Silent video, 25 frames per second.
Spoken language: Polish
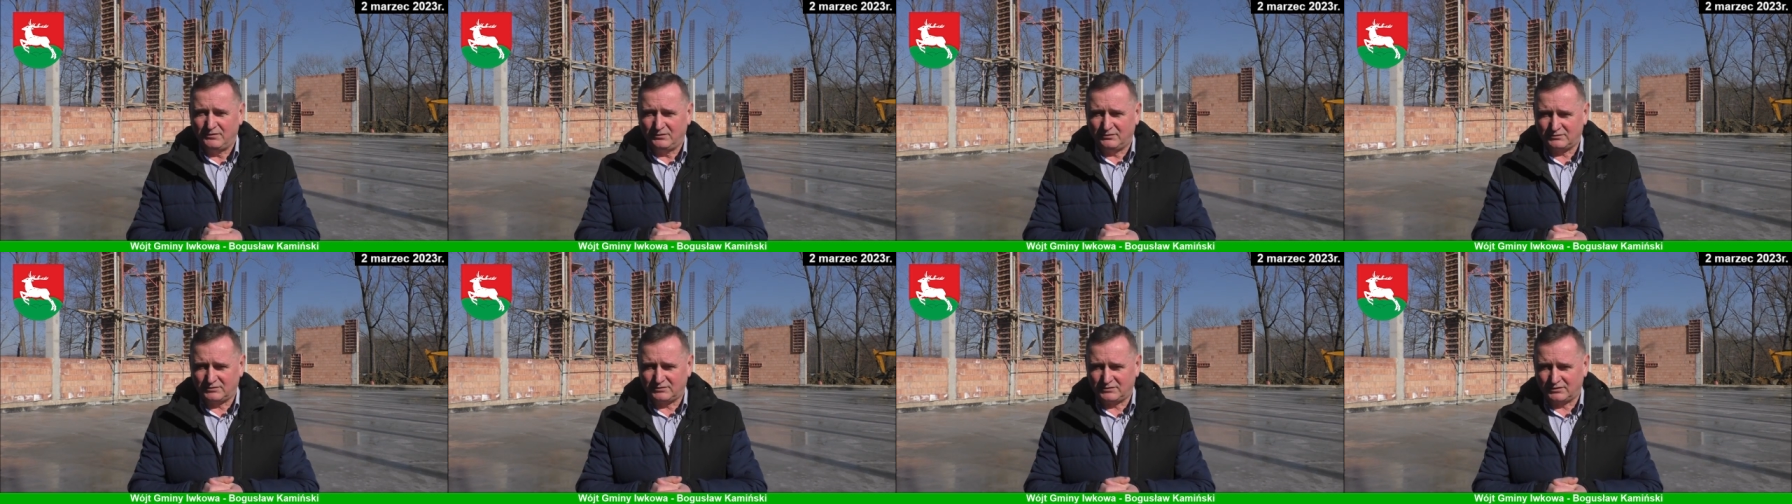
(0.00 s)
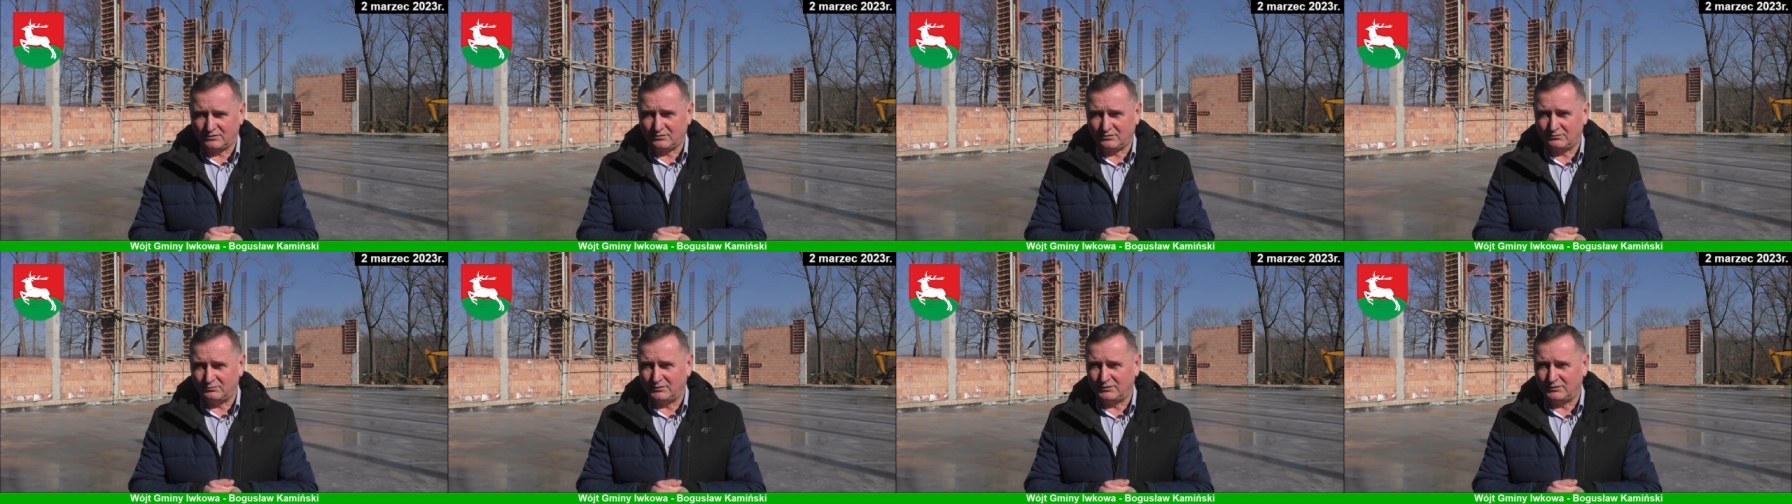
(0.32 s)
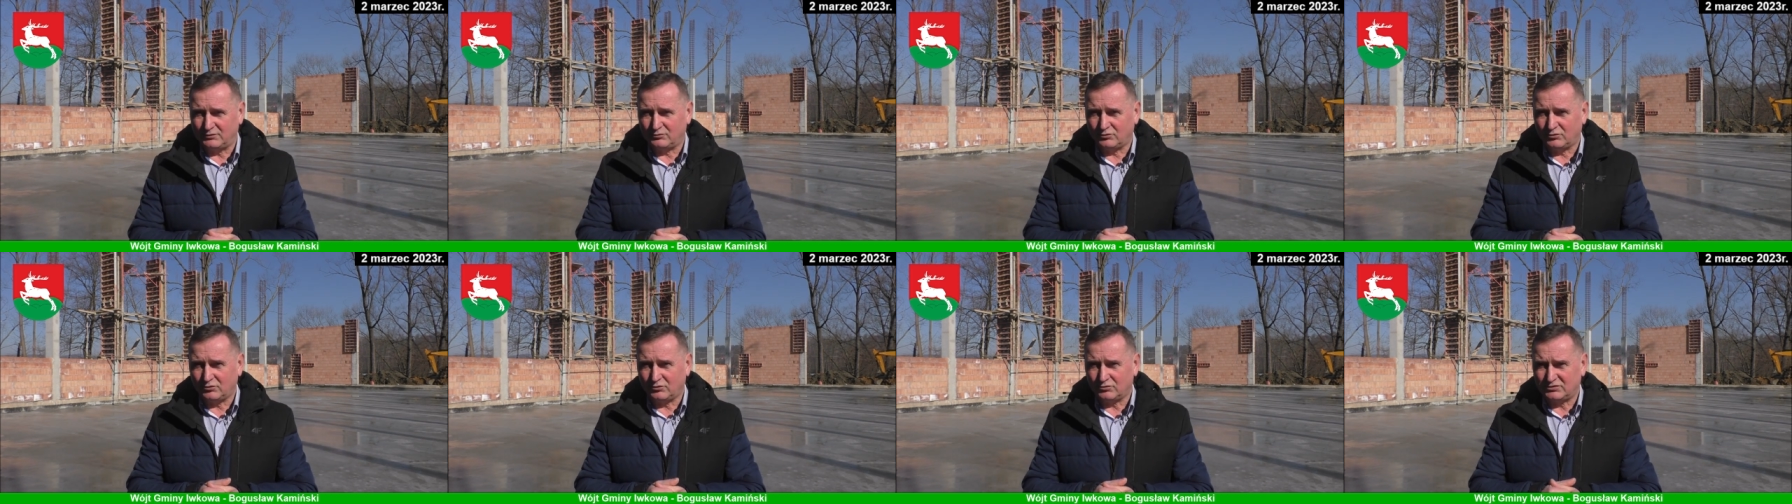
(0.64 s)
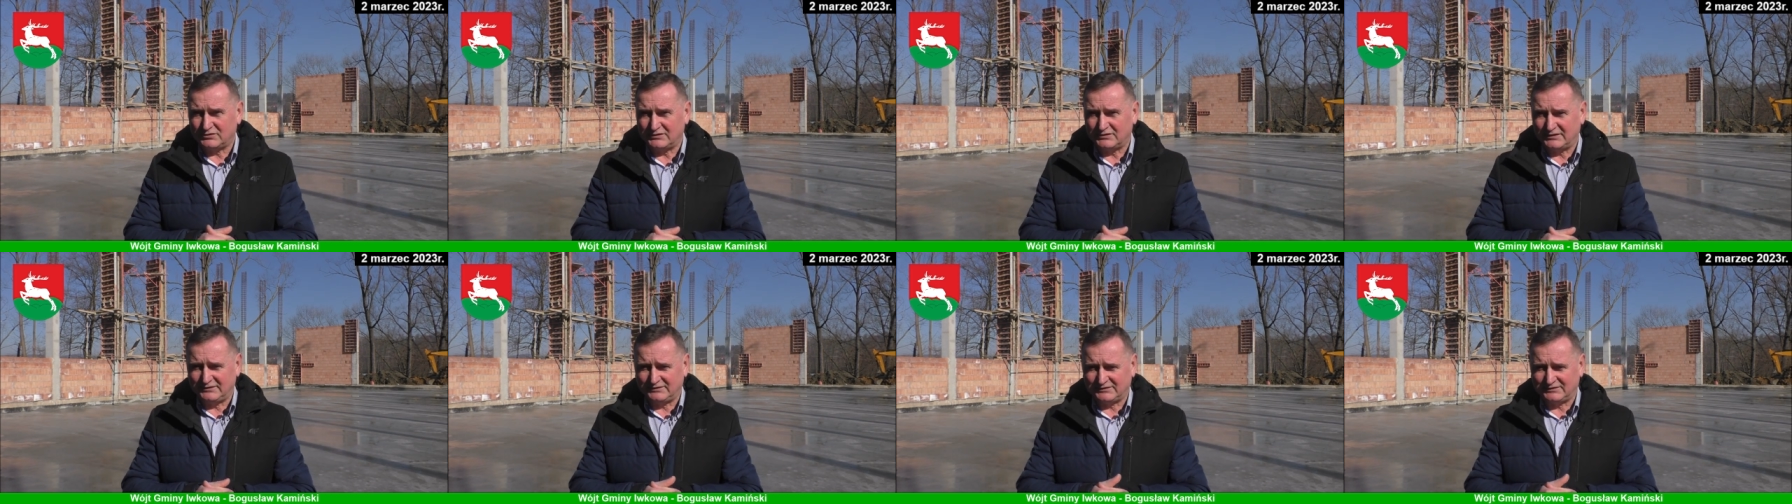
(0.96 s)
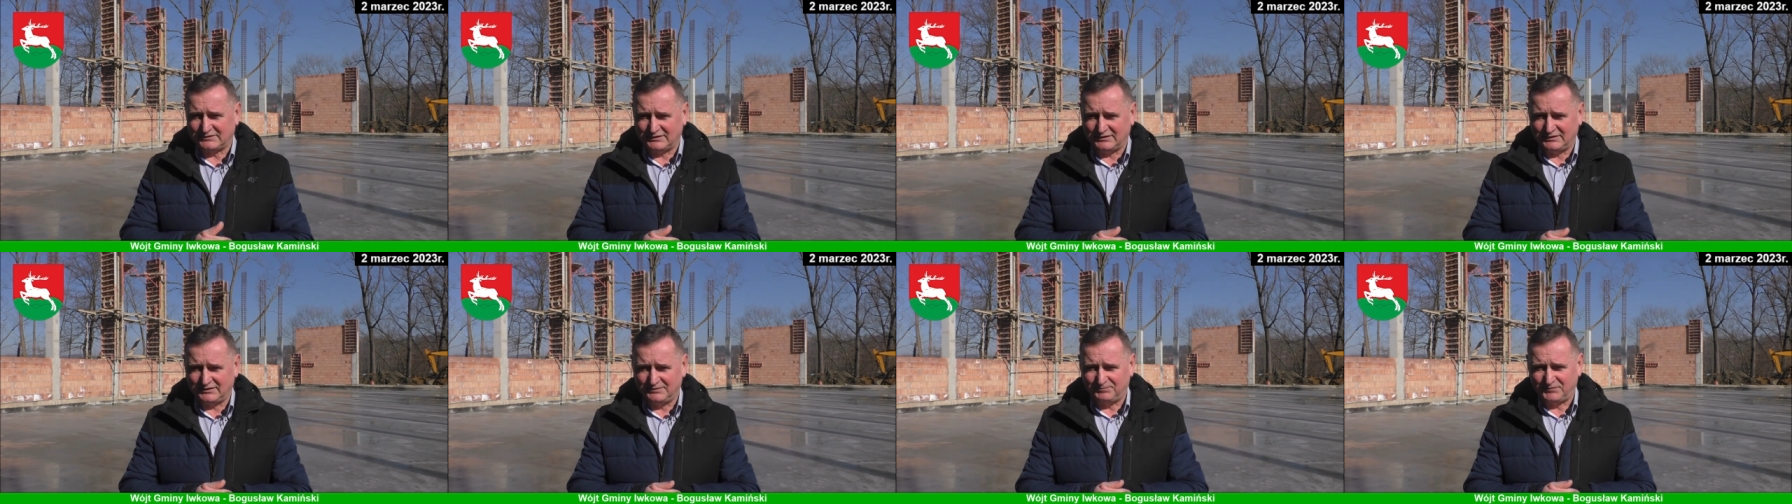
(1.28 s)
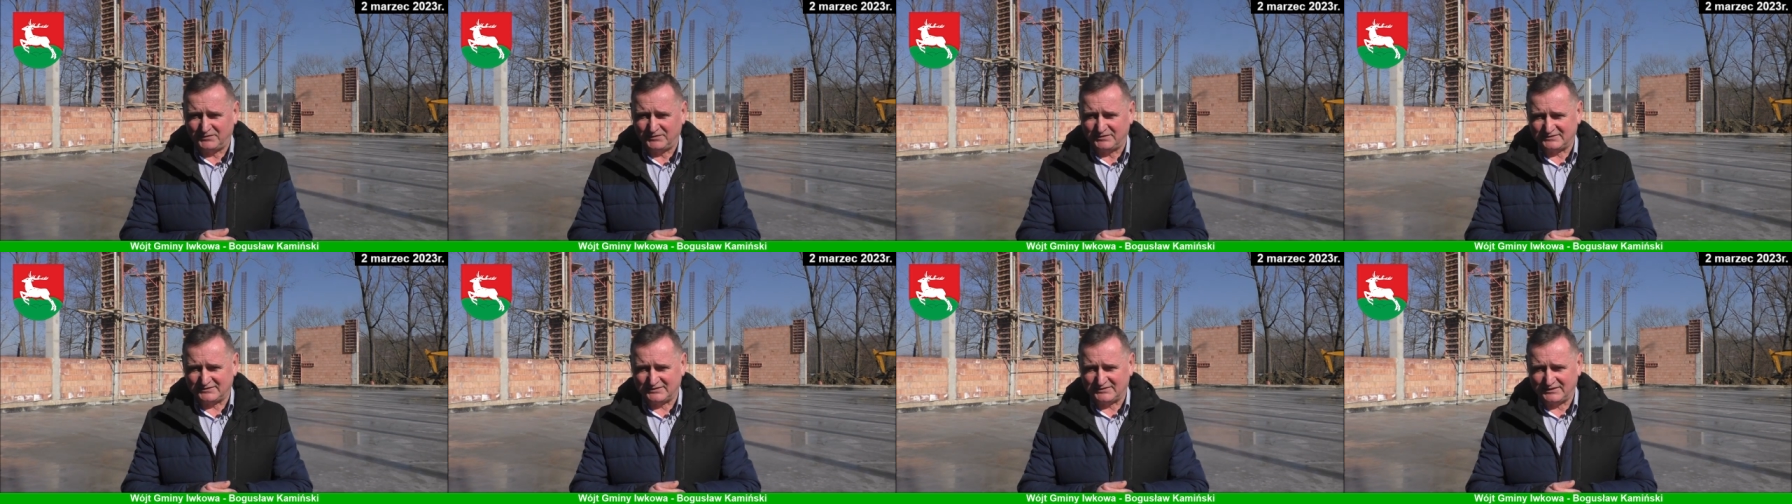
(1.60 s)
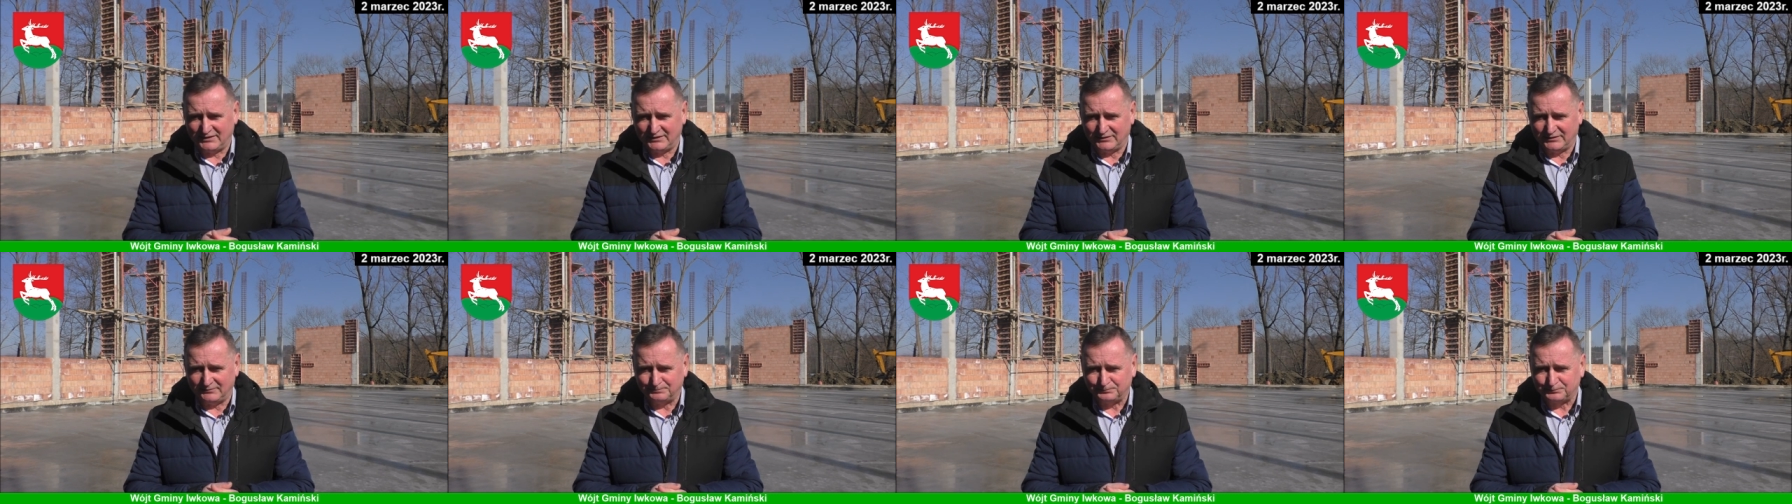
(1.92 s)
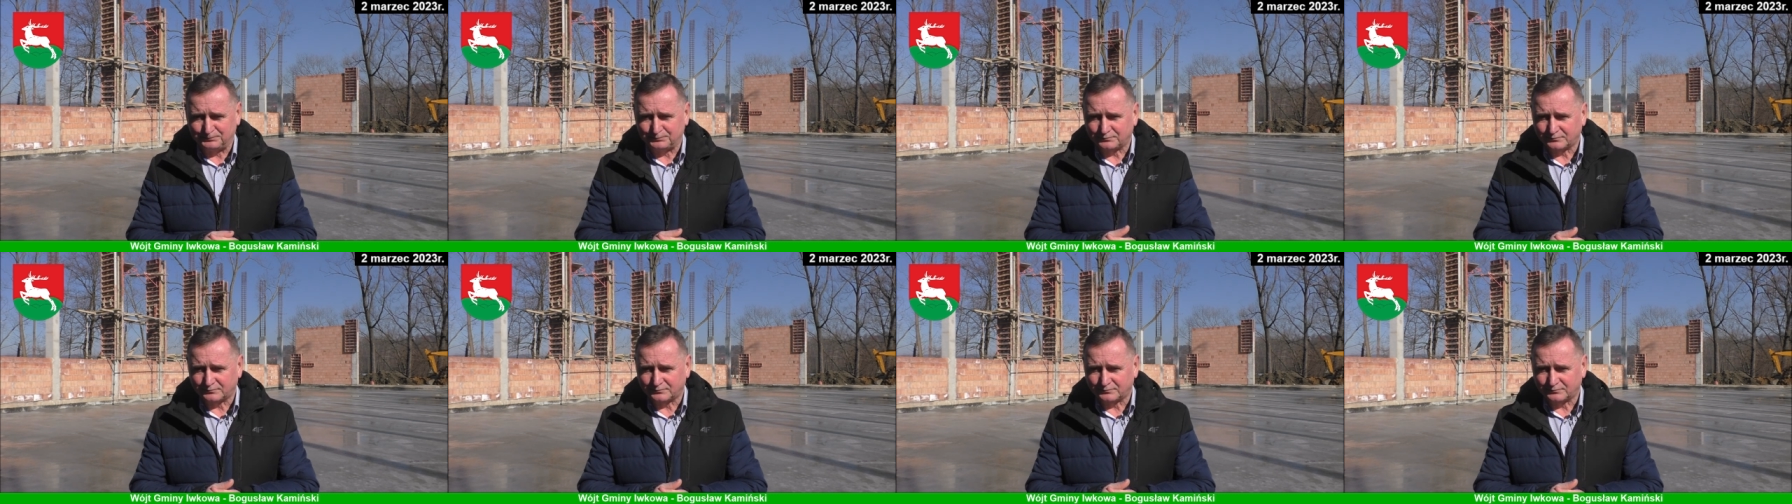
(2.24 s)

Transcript: od tego momentu korzystać z tej sali.